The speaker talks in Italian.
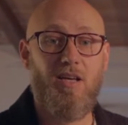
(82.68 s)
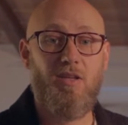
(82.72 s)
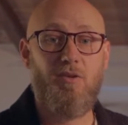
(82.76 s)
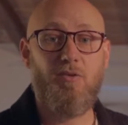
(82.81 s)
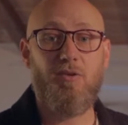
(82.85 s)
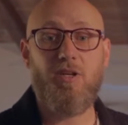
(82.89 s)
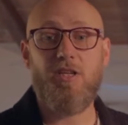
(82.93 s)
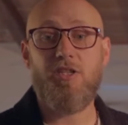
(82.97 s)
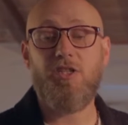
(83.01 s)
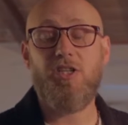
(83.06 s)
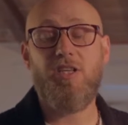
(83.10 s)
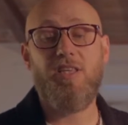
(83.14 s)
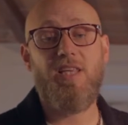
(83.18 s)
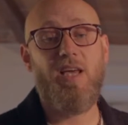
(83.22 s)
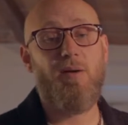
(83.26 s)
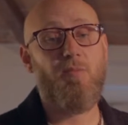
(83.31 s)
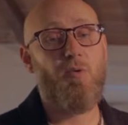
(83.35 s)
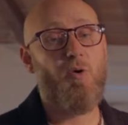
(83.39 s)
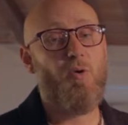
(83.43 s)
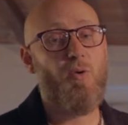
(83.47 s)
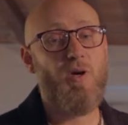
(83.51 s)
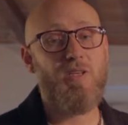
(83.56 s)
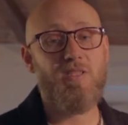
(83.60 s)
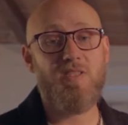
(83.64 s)
Non
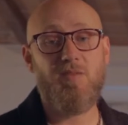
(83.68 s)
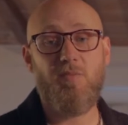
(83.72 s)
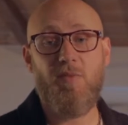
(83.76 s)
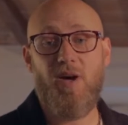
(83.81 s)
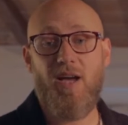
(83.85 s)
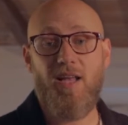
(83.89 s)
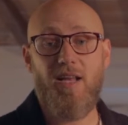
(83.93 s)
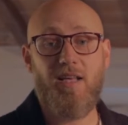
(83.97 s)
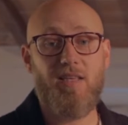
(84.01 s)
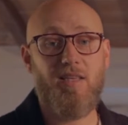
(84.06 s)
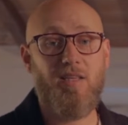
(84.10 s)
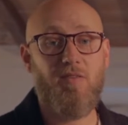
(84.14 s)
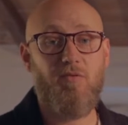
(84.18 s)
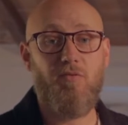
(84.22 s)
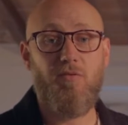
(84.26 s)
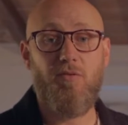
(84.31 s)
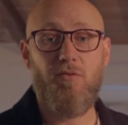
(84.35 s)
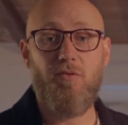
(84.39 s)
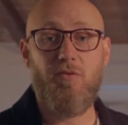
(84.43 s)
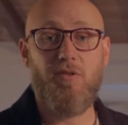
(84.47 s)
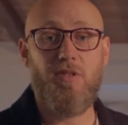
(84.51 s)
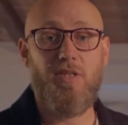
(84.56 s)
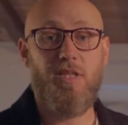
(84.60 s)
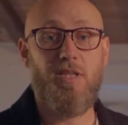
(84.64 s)
accendiamo quasi mai la tv,
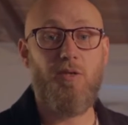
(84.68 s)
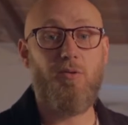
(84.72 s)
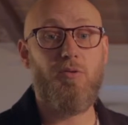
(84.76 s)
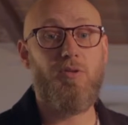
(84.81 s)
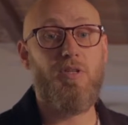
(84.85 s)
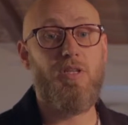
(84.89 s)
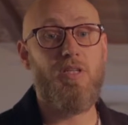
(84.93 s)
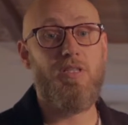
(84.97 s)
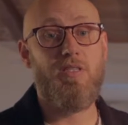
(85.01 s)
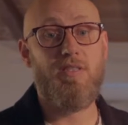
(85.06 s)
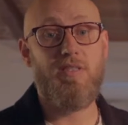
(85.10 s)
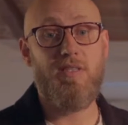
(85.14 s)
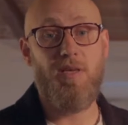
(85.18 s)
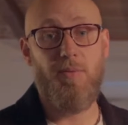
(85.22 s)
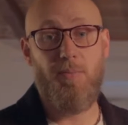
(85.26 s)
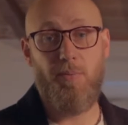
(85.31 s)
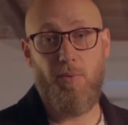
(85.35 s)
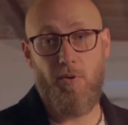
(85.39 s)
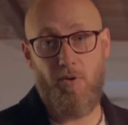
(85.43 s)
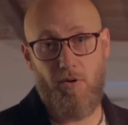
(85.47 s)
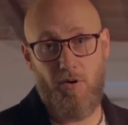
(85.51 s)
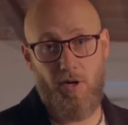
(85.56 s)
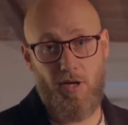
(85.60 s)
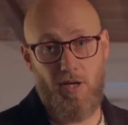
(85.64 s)
le notizie
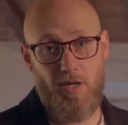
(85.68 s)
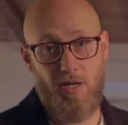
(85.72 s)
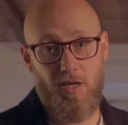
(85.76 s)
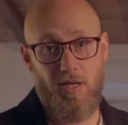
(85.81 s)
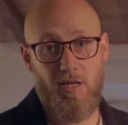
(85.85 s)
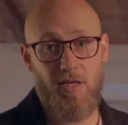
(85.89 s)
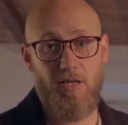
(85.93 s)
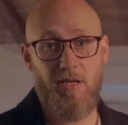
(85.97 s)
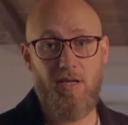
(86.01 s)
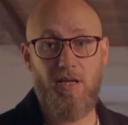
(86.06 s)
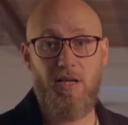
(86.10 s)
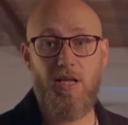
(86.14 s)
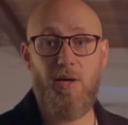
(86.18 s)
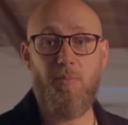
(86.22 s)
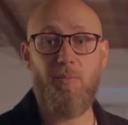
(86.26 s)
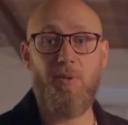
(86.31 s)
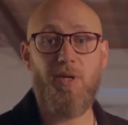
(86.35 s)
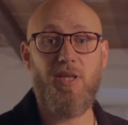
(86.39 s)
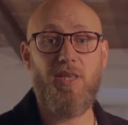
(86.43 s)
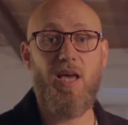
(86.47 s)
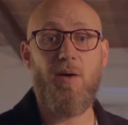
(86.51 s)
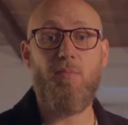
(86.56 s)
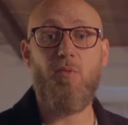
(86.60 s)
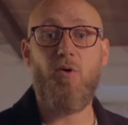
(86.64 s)
poche, le
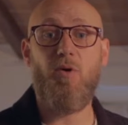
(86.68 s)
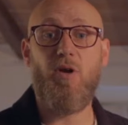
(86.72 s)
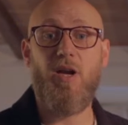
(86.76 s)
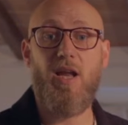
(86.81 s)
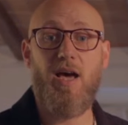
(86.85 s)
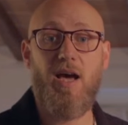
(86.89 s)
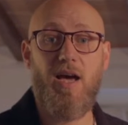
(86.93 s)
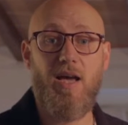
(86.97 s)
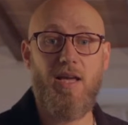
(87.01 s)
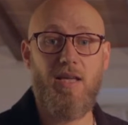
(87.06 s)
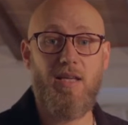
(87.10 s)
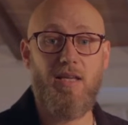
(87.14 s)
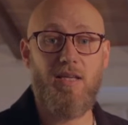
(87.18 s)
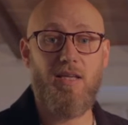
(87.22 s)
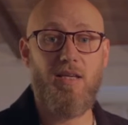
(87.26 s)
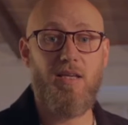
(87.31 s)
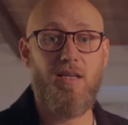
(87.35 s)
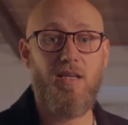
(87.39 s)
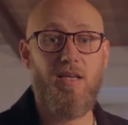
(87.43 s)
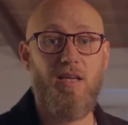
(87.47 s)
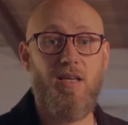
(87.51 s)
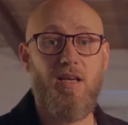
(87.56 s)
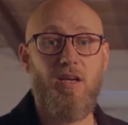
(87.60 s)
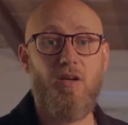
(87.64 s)
apprendiamo online,
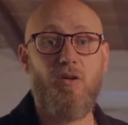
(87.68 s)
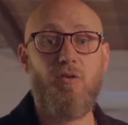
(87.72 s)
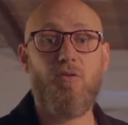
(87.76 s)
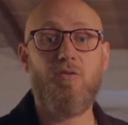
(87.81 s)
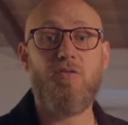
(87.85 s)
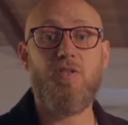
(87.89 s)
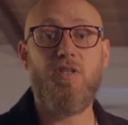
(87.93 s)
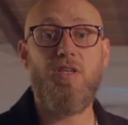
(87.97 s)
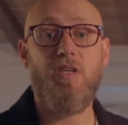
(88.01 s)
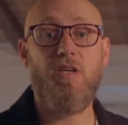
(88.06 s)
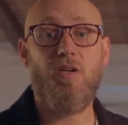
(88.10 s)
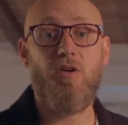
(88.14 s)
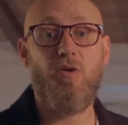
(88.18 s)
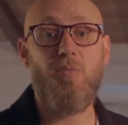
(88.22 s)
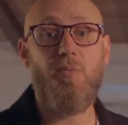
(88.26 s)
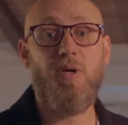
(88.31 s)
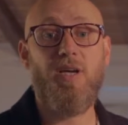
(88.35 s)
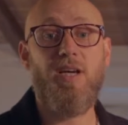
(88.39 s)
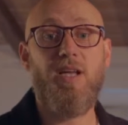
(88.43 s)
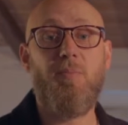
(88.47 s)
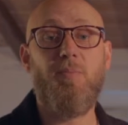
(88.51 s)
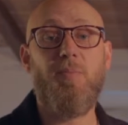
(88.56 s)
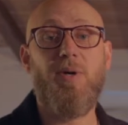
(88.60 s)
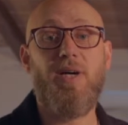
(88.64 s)
così
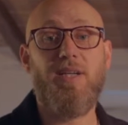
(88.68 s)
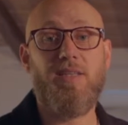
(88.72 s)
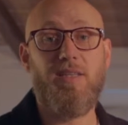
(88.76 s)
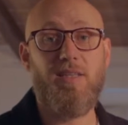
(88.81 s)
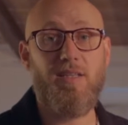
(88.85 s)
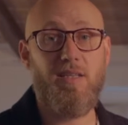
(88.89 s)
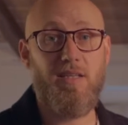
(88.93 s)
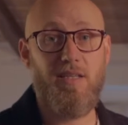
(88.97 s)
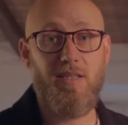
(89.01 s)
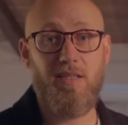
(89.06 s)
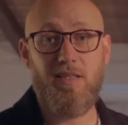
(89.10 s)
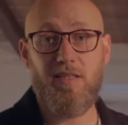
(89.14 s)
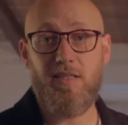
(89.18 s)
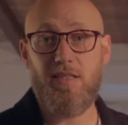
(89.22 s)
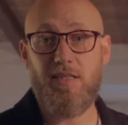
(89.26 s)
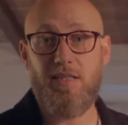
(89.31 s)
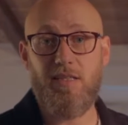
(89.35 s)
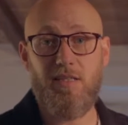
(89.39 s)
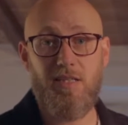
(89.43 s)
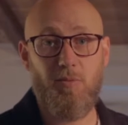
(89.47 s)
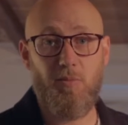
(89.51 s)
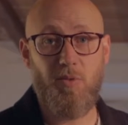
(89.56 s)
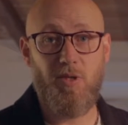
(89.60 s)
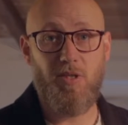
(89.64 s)
come gran parte
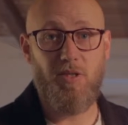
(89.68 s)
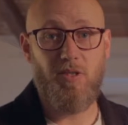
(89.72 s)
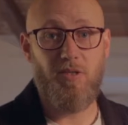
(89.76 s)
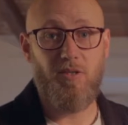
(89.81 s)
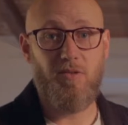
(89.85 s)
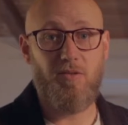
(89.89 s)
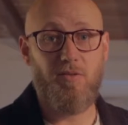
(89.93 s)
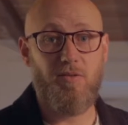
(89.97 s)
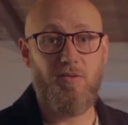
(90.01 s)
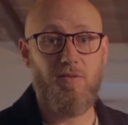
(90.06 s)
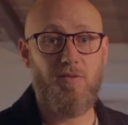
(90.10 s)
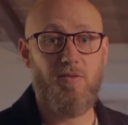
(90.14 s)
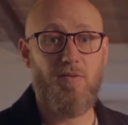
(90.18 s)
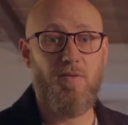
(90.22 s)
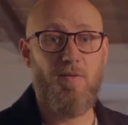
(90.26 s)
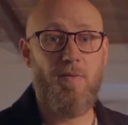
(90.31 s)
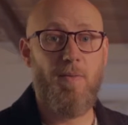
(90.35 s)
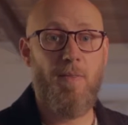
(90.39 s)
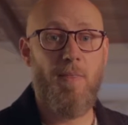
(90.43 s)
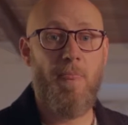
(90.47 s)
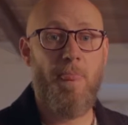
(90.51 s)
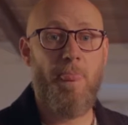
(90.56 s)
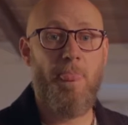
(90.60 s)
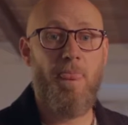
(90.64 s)
dell'intrattenimento.
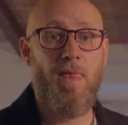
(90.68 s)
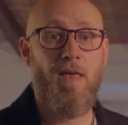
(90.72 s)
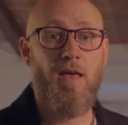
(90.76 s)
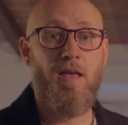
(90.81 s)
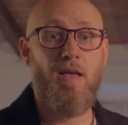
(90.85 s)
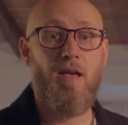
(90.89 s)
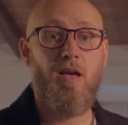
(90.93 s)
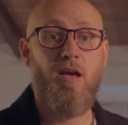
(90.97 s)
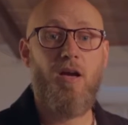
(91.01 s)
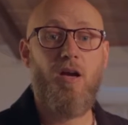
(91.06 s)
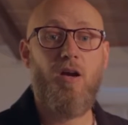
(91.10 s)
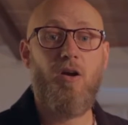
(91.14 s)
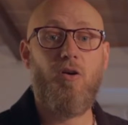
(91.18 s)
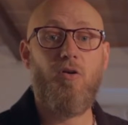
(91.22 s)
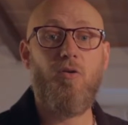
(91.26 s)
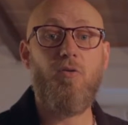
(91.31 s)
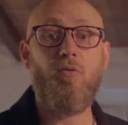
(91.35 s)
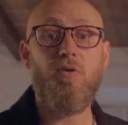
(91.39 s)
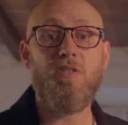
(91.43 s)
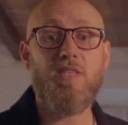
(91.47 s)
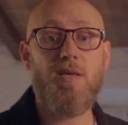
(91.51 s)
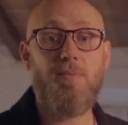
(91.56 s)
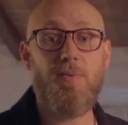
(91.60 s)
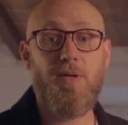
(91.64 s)
Con
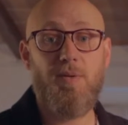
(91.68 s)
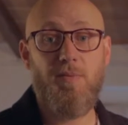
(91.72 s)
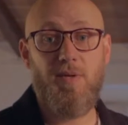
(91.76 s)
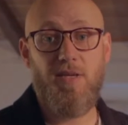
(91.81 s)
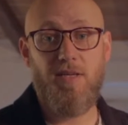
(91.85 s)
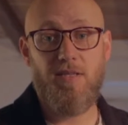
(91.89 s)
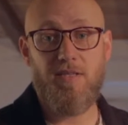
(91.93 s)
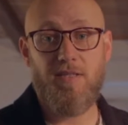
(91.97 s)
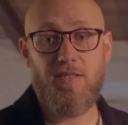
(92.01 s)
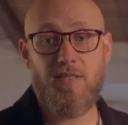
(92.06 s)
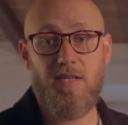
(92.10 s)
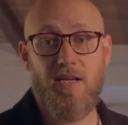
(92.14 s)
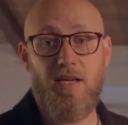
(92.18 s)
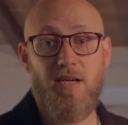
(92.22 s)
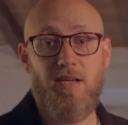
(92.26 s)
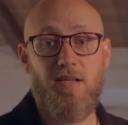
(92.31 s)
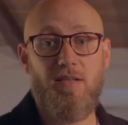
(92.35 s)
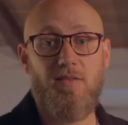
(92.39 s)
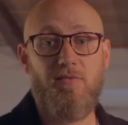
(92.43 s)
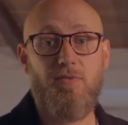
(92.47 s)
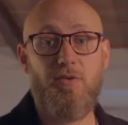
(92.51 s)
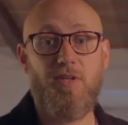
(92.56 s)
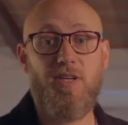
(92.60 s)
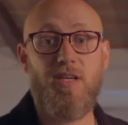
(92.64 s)
questa premessa
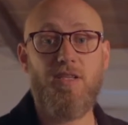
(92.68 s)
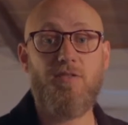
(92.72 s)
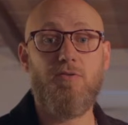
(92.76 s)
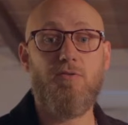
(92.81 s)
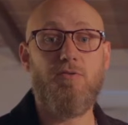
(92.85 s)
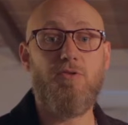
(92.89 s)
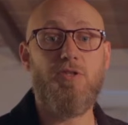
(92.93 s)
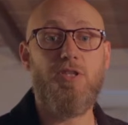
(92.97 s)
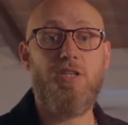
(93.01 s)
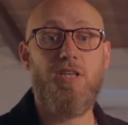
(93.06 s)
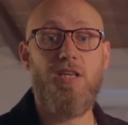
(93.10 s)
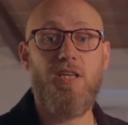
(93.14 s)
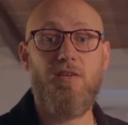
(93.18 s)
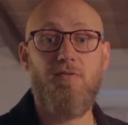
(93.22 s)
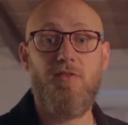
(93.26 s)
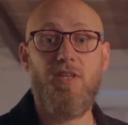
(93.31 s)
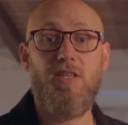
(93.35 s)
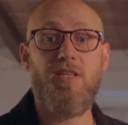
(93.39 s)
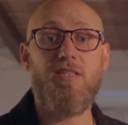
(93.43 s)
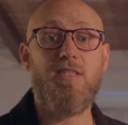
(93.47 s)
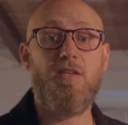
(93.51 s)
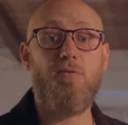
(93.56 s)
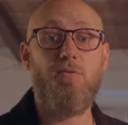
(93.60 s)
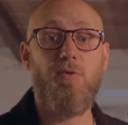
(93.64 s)
vorrei suggerirvi
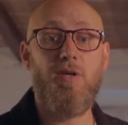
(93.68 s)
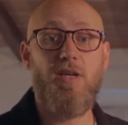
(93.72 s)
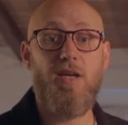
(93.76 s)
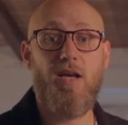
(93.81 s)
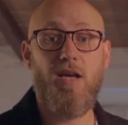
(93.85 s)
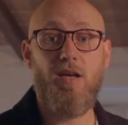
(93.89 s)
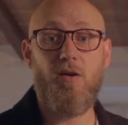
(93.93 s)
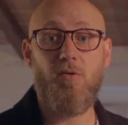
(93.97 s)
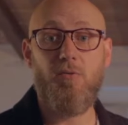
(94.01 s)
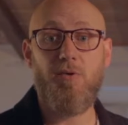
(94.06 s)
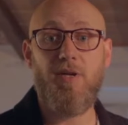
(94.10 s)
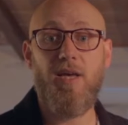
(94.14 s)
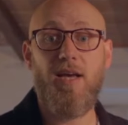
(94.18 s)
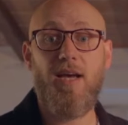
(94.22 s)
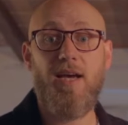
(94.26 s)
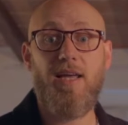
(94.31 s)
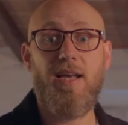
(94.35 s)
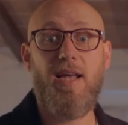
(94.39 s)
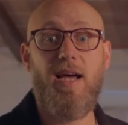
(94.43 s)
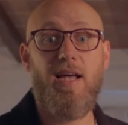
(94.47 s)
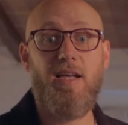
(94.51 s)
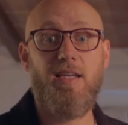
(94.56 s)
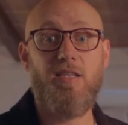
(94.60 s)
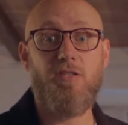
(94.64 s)
di seguire alcuni
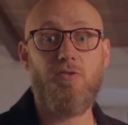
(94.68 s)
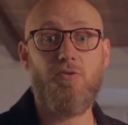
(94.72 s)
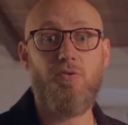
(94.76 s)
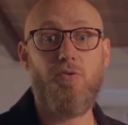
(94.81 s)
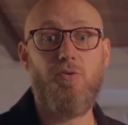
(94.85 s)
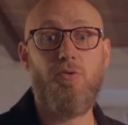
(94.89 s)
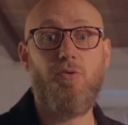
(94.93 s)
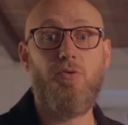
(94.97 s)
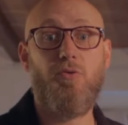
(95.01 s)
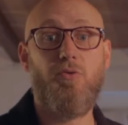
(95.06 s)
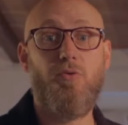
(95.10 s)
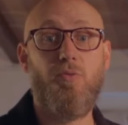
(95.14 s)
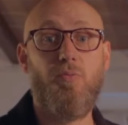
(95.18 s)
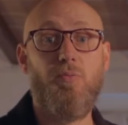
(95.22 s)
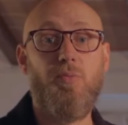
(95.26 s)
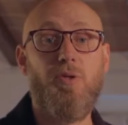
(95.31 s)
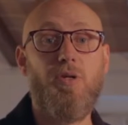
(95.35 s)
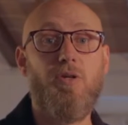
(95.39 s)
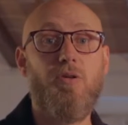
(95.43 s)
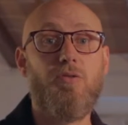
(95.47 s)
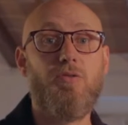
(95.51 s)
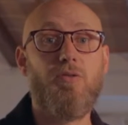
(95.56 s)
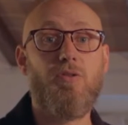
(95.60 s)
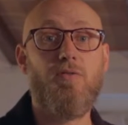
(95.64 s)
canali su
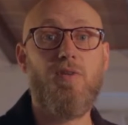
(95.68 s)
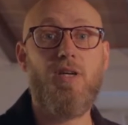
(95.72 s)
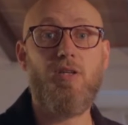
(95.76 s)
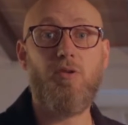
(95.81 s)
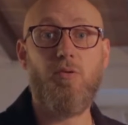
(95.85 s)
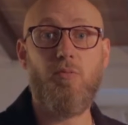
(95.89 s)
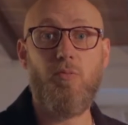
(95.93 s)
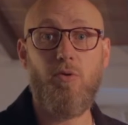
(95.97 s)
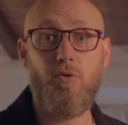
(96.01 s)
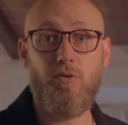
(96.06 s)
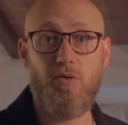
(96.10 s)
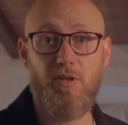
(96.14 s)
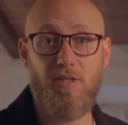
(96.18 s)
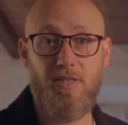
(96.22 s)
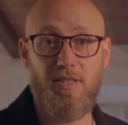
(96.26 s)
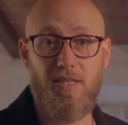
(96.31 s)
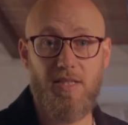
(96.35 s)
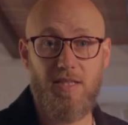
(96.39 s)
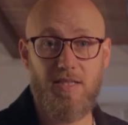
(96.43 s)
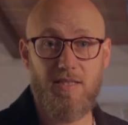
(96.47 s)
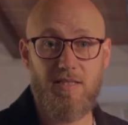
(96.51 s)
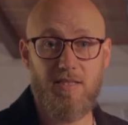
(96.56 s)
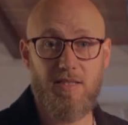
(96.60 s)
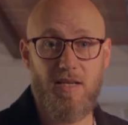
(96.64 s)
YouTube che ho trovato molto
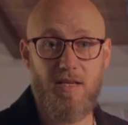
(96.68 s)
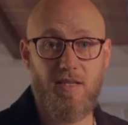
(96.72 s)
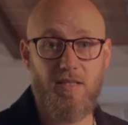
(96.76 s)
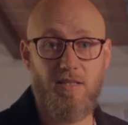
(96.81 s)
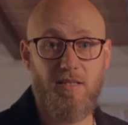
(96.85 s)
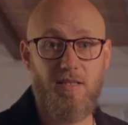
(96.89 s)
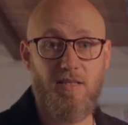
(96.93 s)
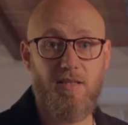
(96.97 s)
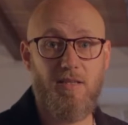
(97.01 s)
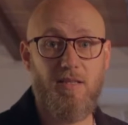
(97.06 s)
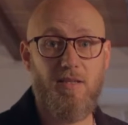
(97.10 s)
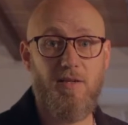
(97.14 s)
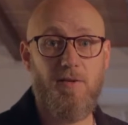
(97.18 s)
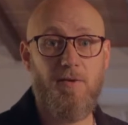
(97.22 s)
interessanti.